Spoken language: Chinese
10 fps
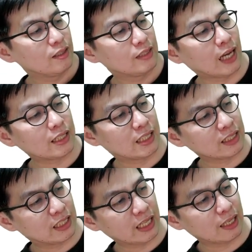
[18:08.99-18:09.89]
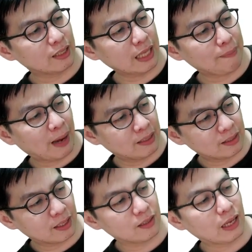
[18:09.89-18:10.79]
然后紧接着再把那
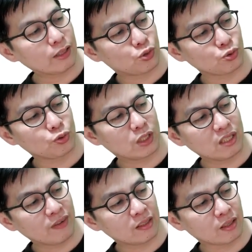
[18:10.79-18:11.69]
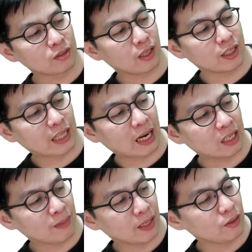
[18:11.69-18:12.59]
个，哎，煮七分钟的意大利
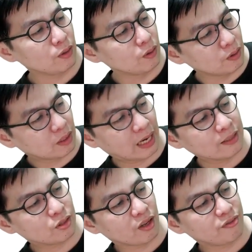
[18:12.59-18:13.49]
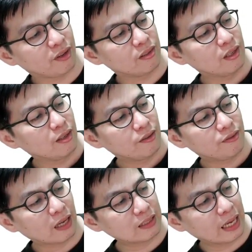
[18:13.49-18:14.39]
面滤干水分，
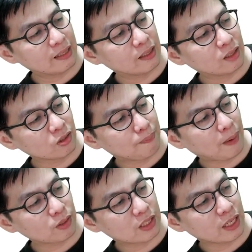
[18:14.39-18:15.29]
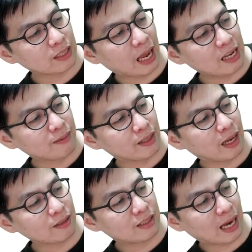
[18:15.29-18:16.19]
放在冷冻的保鲜袋里面，然
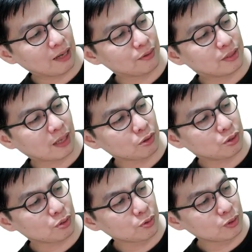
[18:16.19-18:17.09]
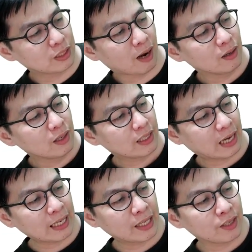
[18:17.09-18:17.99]
后加入少许胡椒、
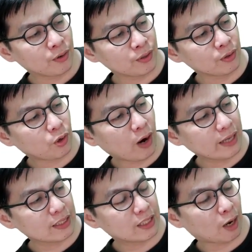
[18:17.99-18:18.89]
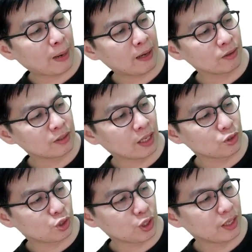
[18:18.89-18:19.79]
橄榄油，用筷子搅拌后冷
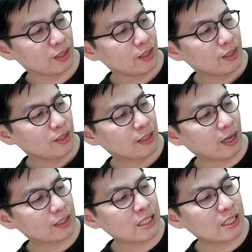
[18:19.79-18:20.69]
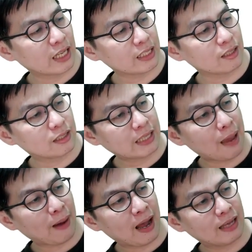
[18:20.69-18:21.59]
却。然后紧接着再
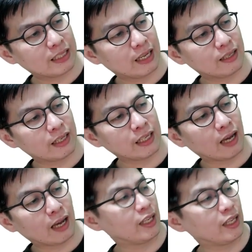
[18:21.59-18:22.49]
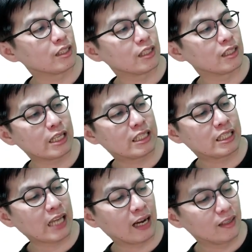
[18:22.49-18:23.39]
把那些你要调理的些
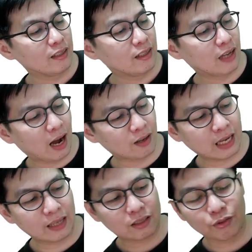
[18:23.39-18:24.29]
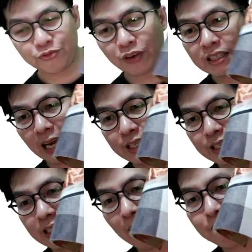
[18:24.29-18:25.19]
酱，好，那就分在
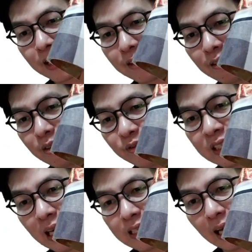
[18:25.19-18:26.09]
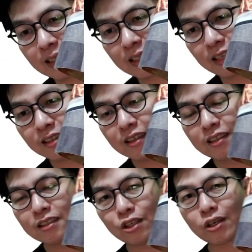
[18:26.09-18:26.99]
上面，分在上层，
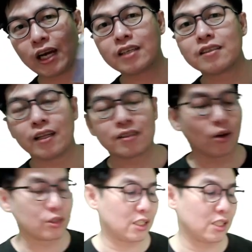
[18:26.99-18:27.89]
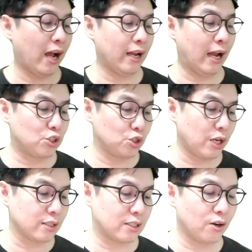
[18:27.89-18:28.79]
就可以冷冻起来。啊，需
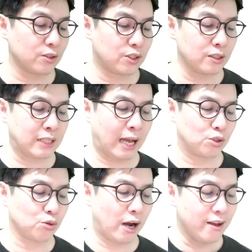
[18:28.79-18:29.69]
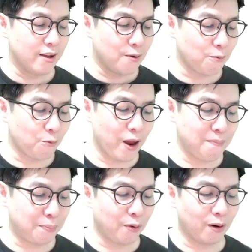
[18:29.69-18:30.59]
要的时候就拿出来微
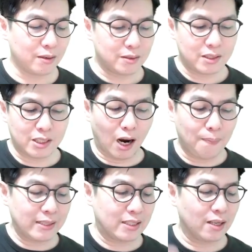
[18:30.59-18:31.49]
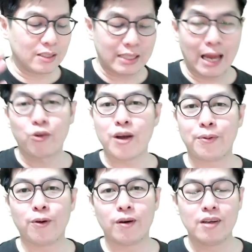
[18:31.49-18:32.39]
波，搅拌之后再微
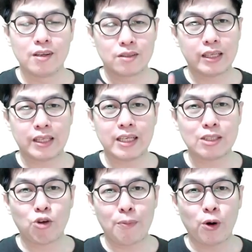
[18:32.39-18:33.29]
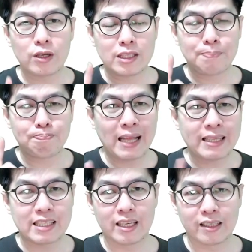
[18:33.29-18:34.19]
波。所以第一次微波是半
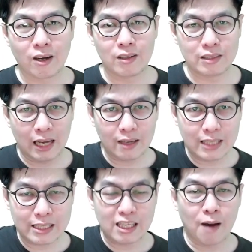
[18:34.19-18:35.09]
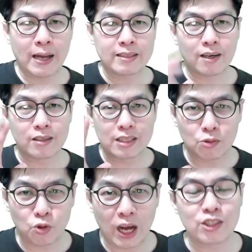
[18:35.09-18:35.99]
解冻，然后再搅拌之后是
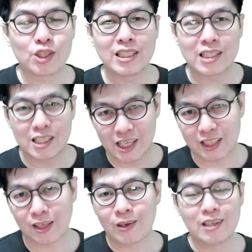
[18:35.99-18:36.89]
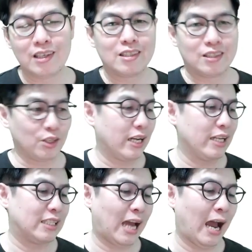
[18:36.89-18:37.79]
完全解冻，就可以
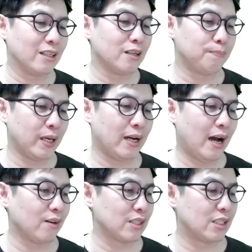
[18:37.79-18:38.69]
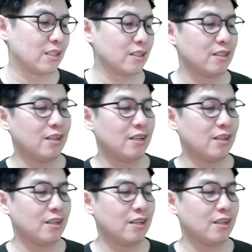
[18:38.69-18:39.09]
加热变好吃。